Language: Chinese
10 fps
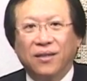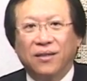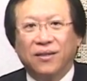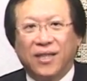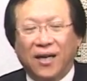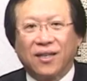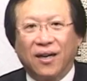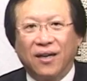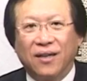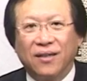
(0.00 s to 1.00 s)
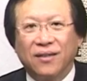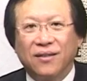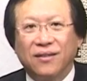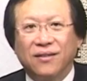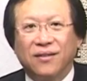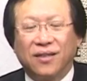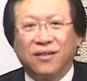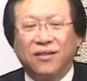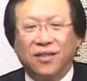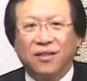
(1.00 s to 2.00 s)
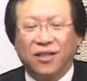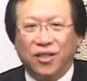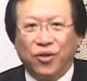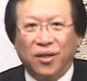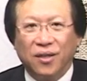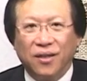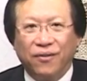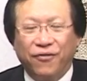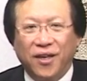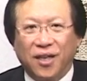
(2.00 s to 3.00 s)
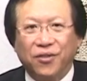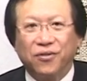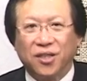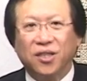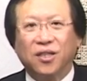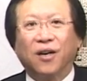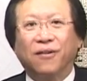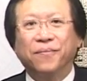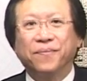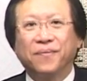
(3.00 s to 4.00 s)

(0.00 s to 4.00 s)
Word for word: 加上这个事情的确非常有蹊跷。